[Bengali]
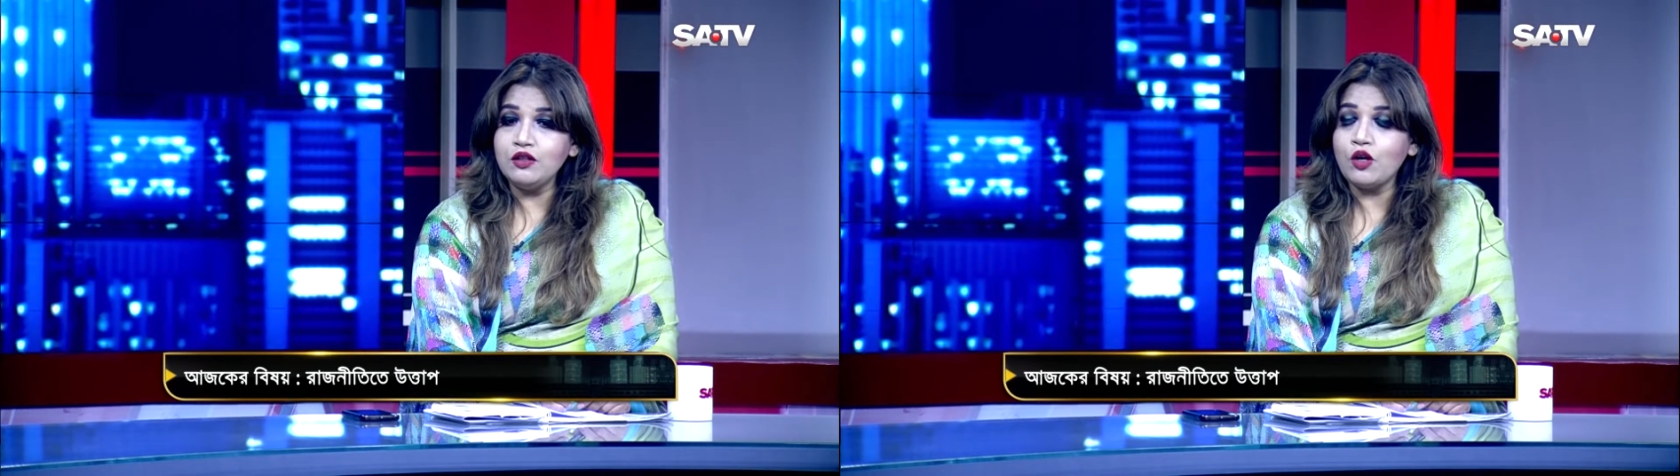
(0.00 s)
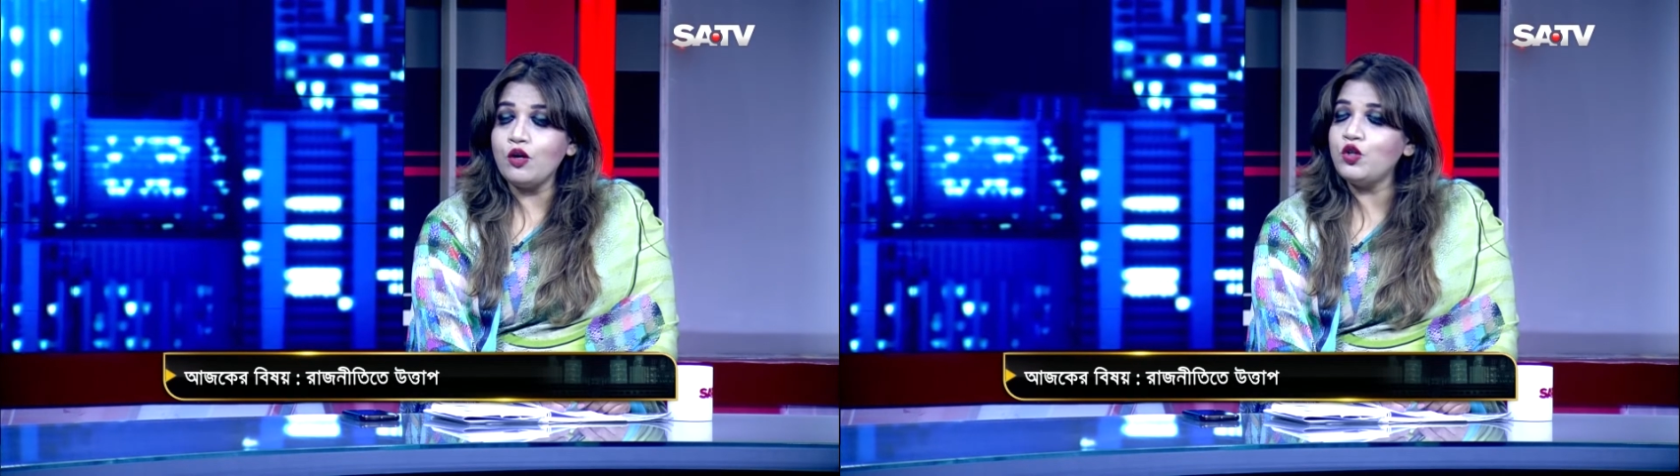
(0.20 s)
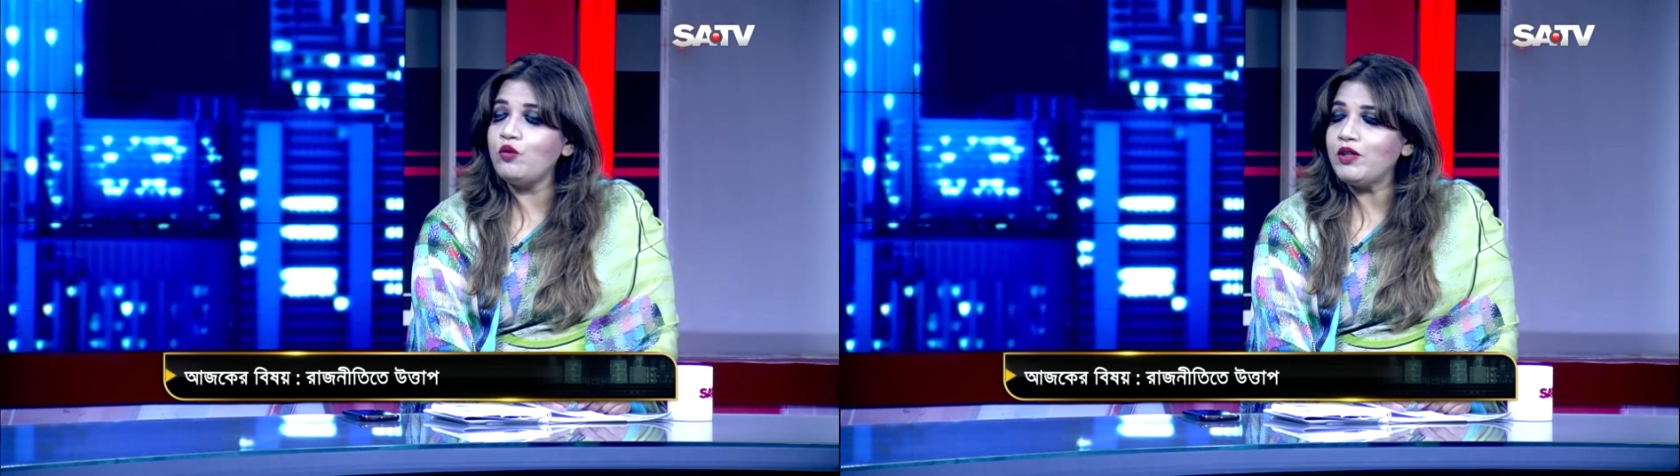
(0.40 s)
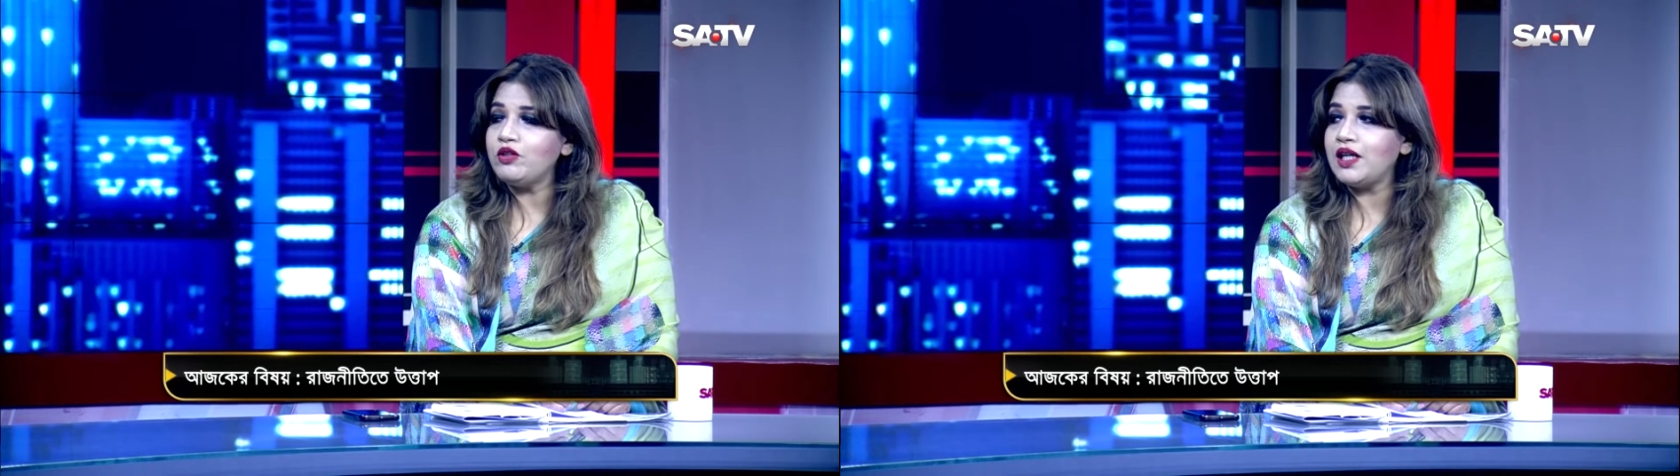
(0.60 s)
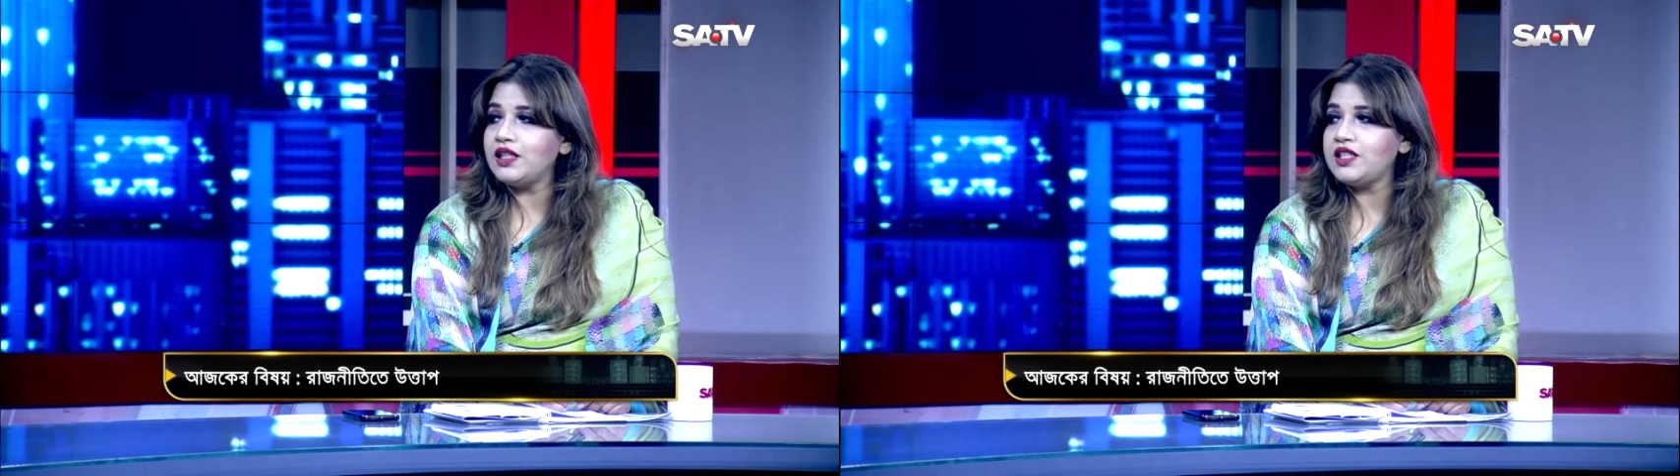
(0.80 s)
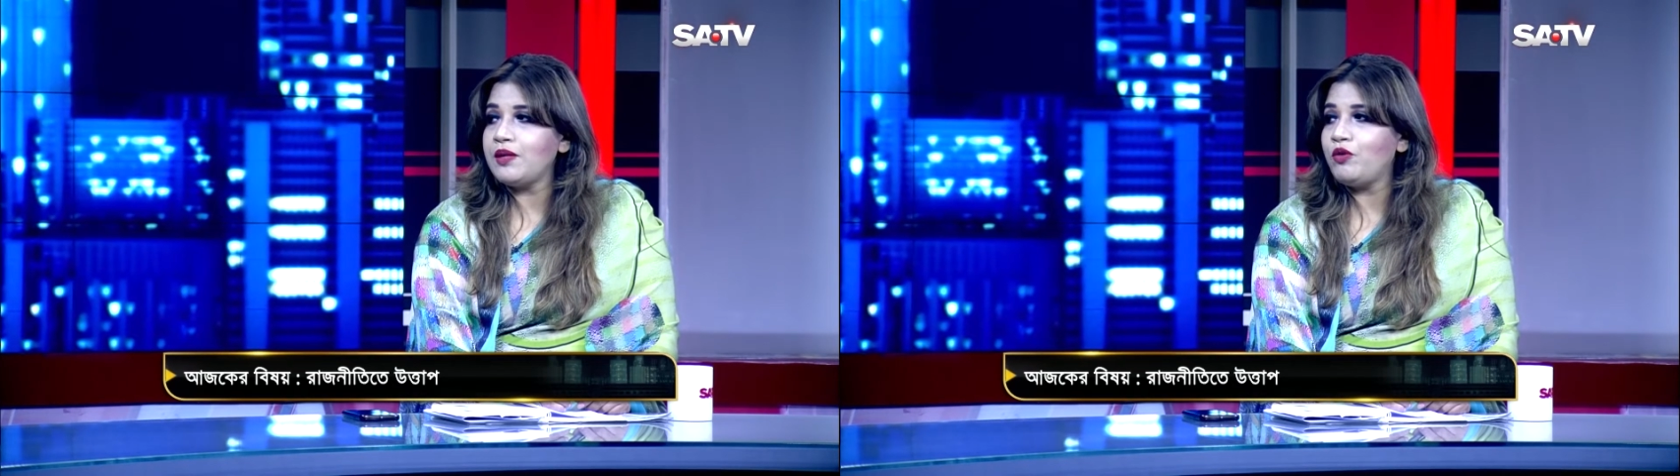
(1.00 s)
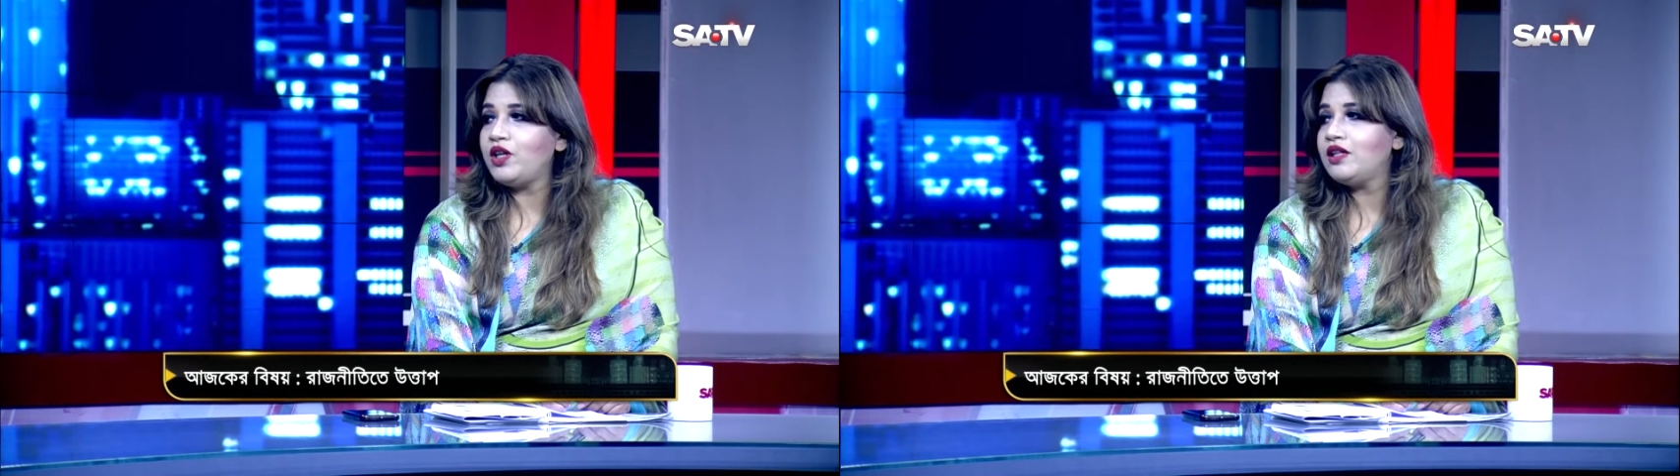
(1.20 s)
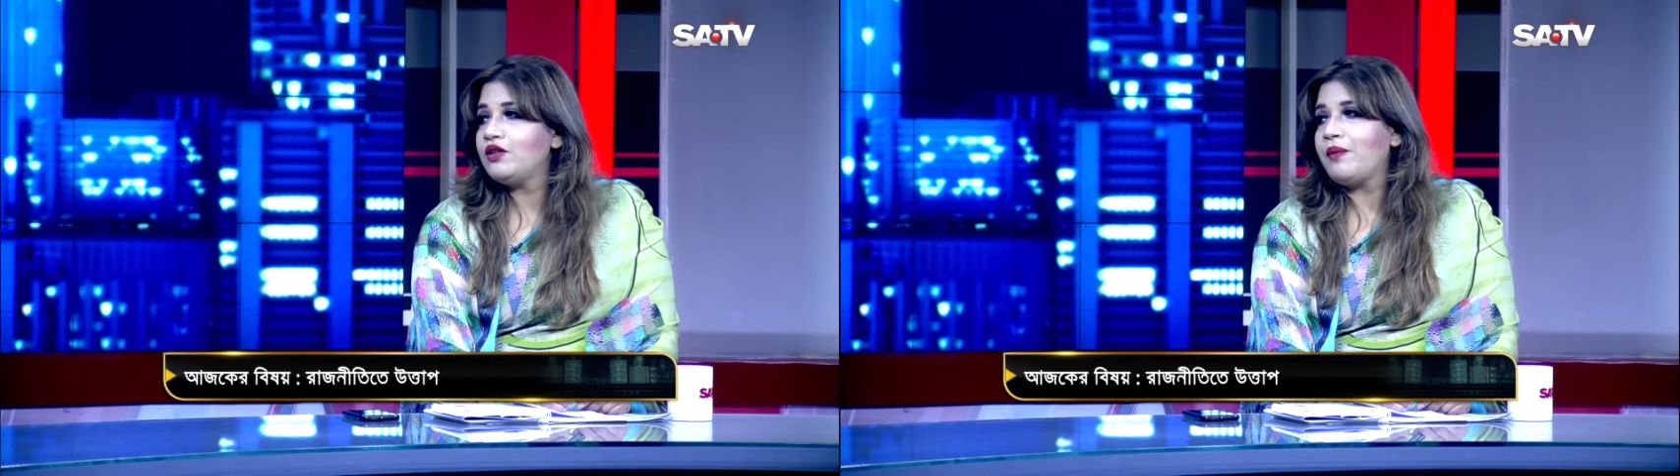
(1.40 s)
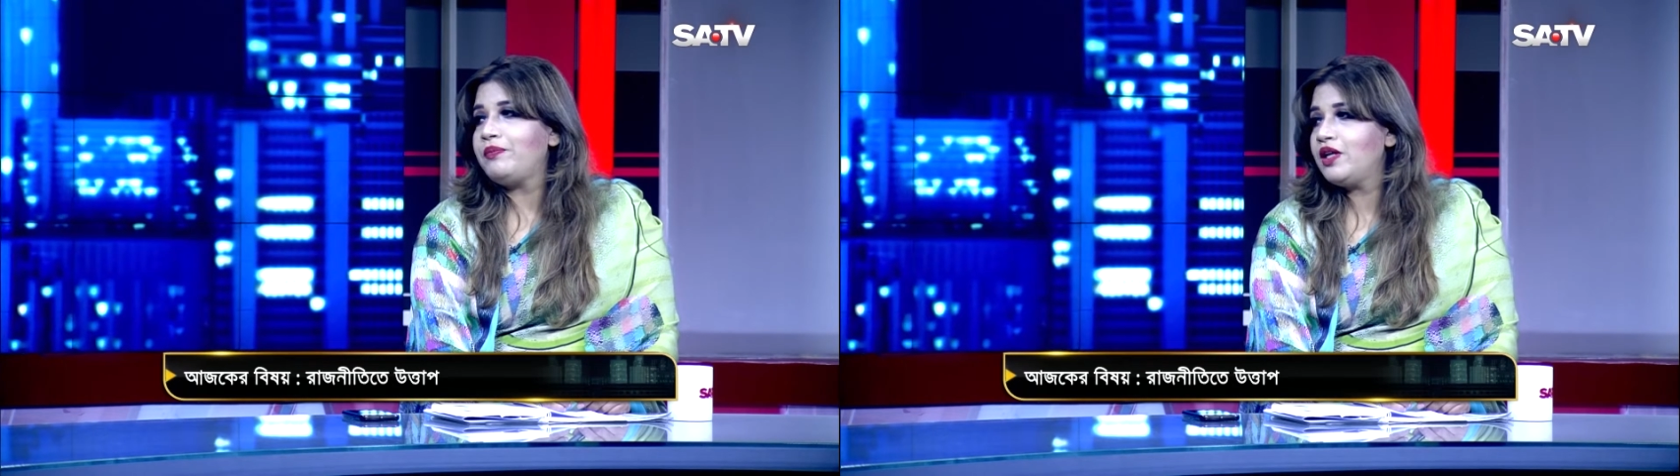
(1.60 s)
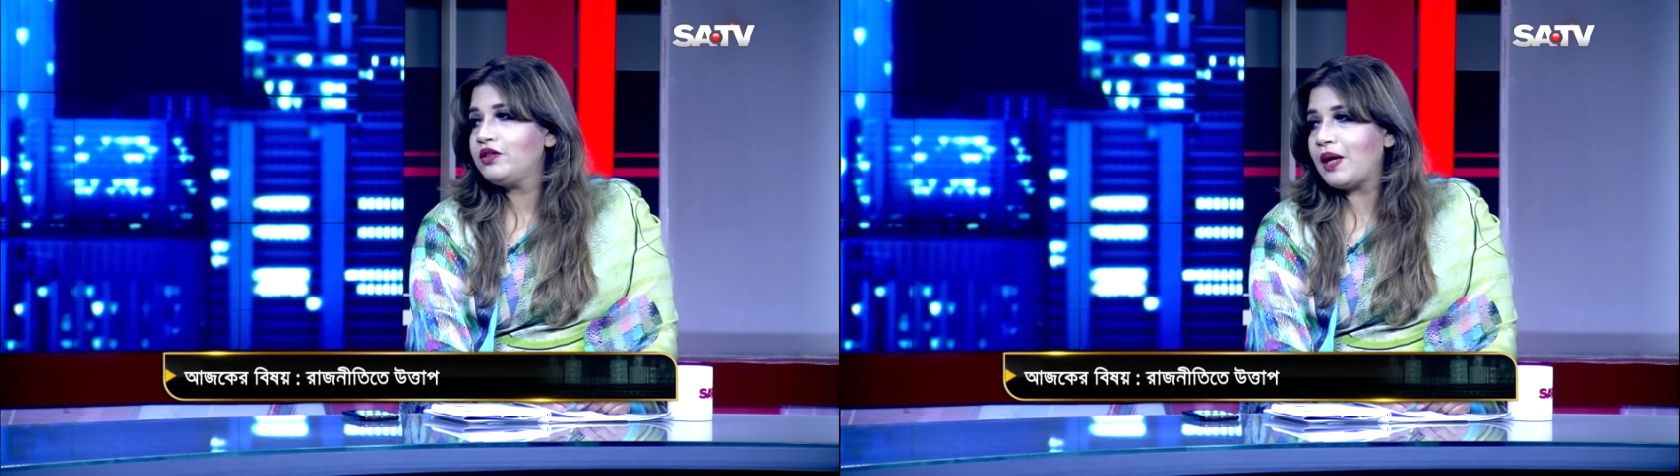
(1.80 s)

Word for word: তখন ওবায়দুল কাদের সাহেব বলেন আপনারা